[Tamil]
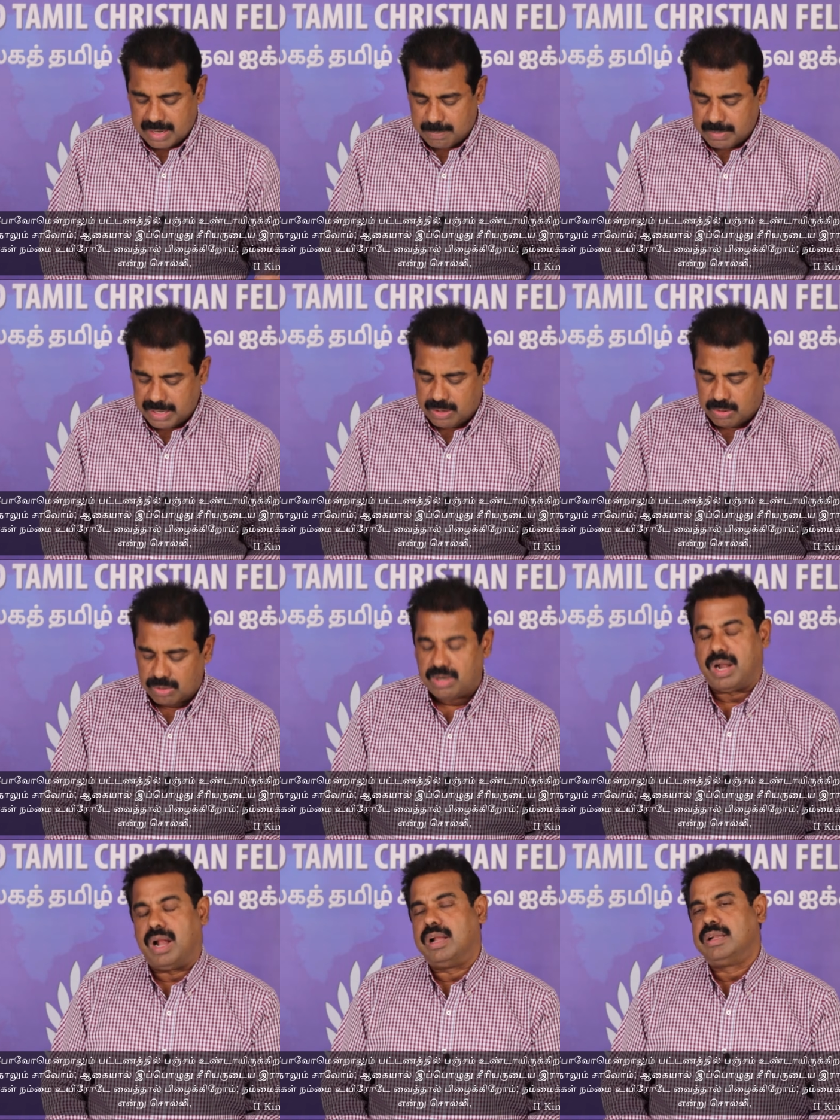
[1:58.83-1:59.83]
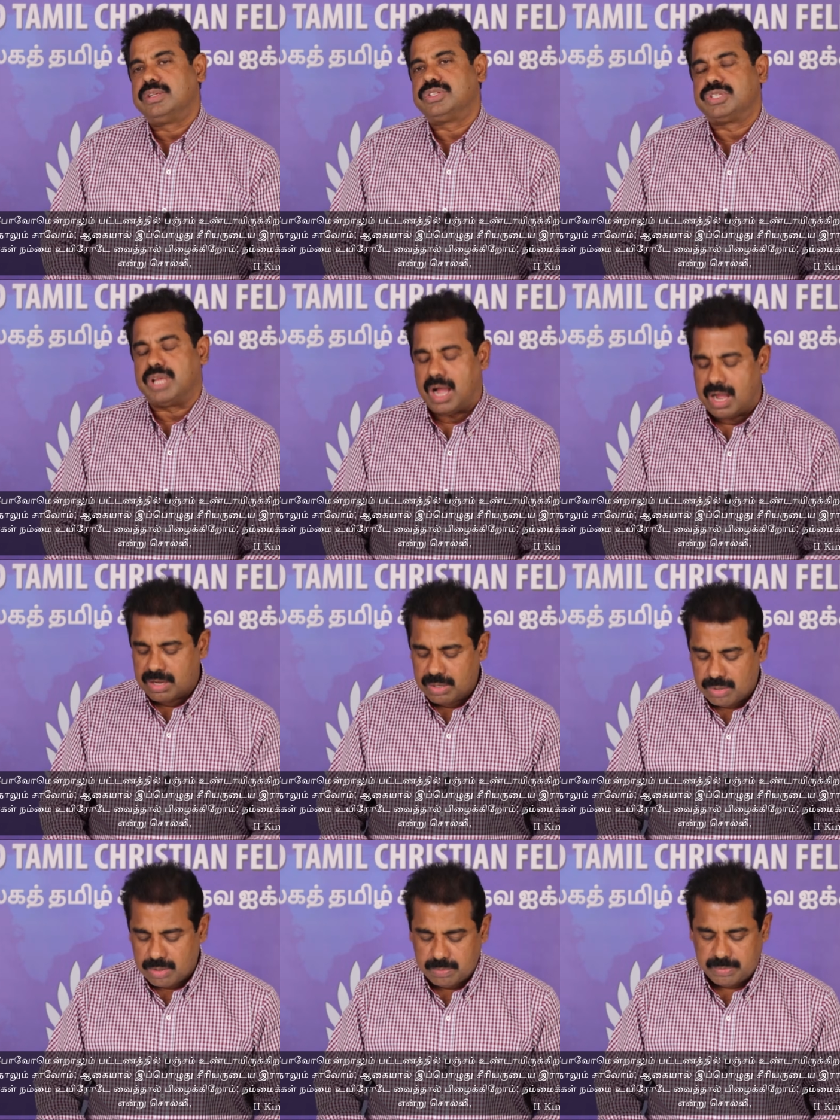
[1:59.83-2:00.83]
நம்மை கொன்றால்
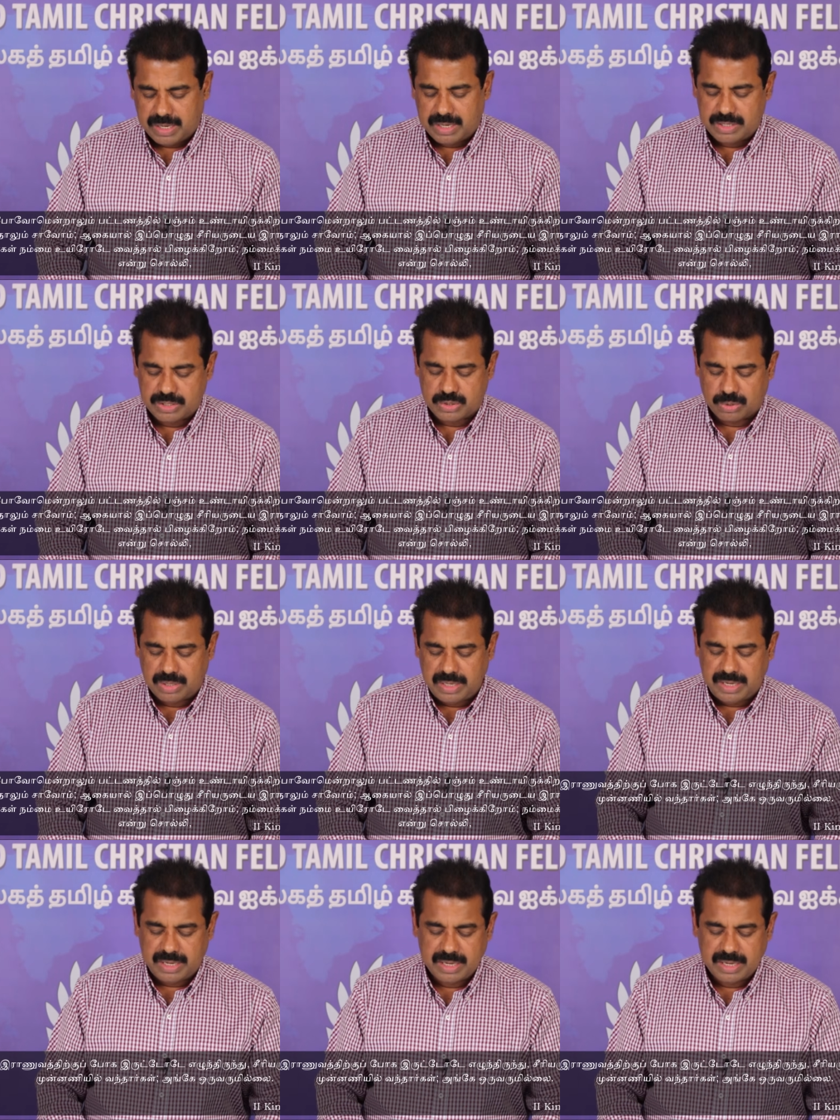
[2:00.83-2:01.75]
சாகிறோம் என்று சொல்லி